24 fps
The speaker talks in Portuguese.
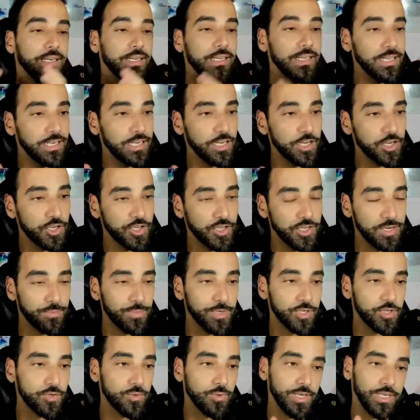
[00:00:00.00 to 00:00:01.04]
E energia
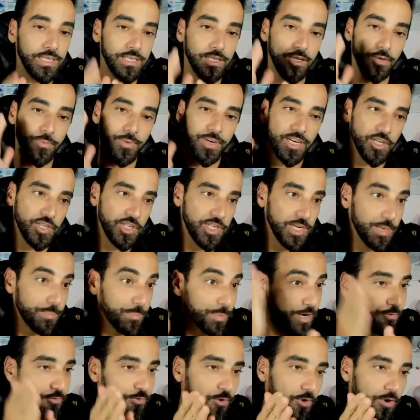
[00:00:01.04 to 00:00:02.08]
masculina é uma energia
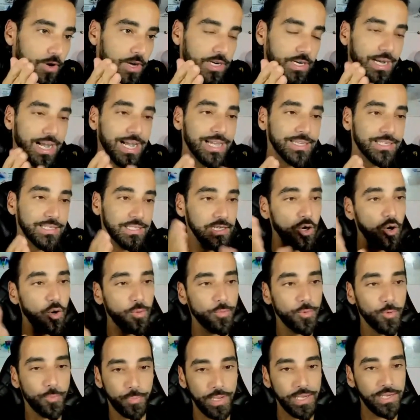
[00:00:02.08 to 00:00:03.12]
para fora, assim
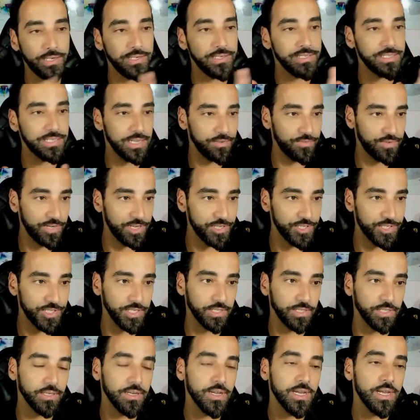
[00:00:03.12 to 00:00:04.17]
como o pênis e a
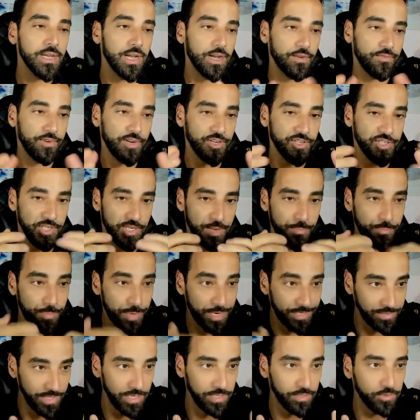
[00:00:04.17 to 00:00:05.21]
vagina. A vagina é
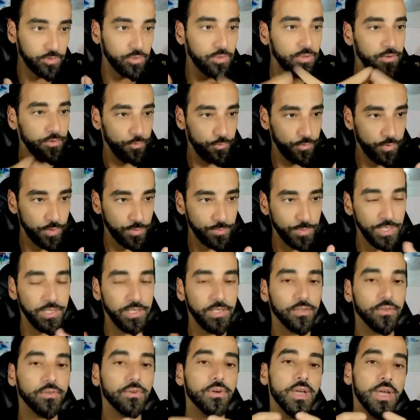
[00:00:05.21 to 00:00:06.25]
para dentro,
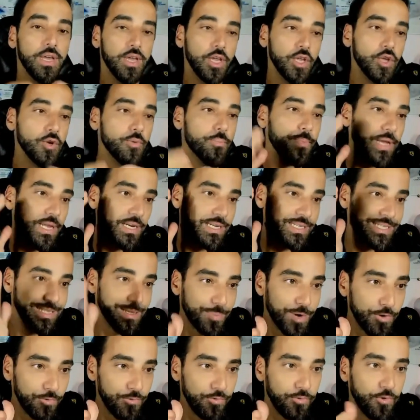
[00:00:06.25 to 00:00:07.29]
feminino, e o pênis é
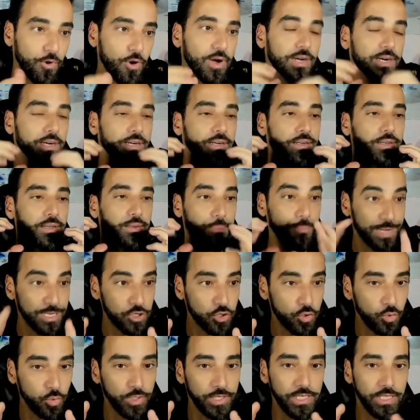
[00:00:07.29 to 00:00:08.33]
para fora,
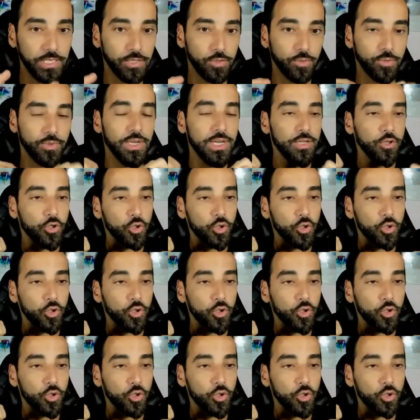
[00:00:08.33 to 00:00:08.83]
masculino.